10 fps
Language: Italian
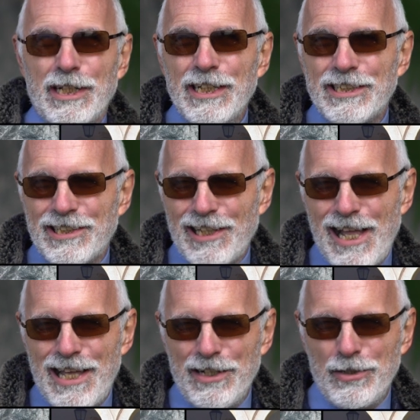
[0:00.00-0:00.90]

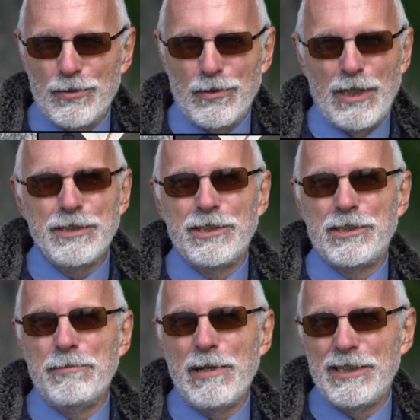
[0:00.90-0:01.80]
estraneo, no? anzi
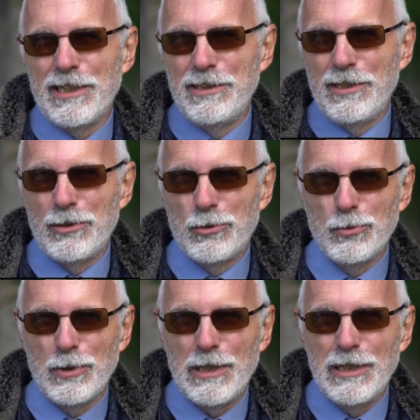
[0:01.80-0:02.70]
si mette
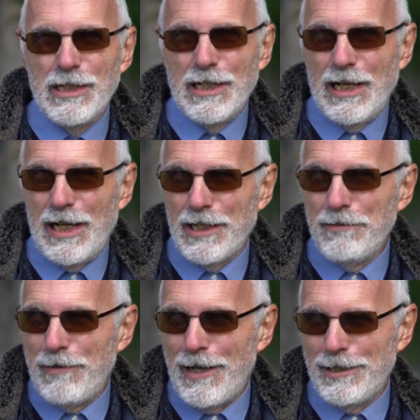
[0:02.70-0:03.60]
addirittura a
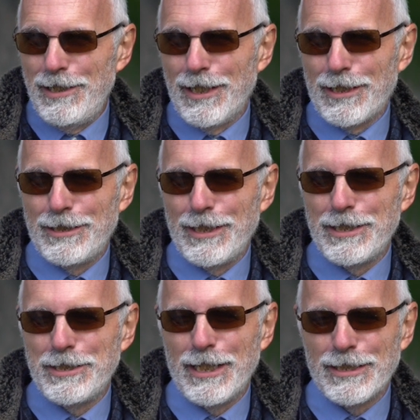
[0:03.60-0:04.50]
rifargli la
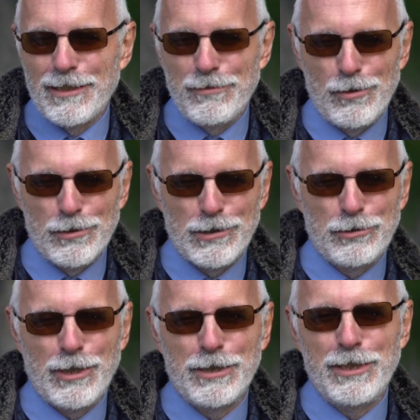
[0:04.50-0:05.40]
catechesi un'altra volta,
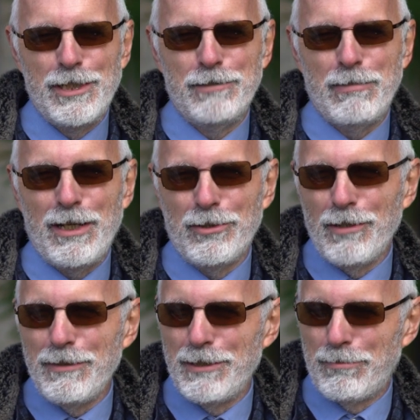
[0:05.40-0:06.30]
cioè a dirgli ma
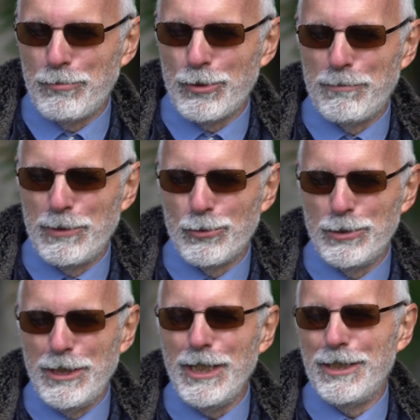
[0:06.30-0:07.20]
non avete proprio capito
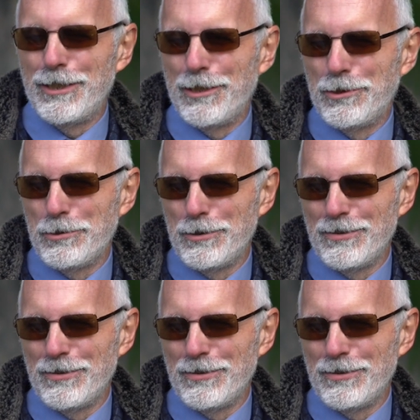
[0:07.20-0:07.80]
niente. Cioè,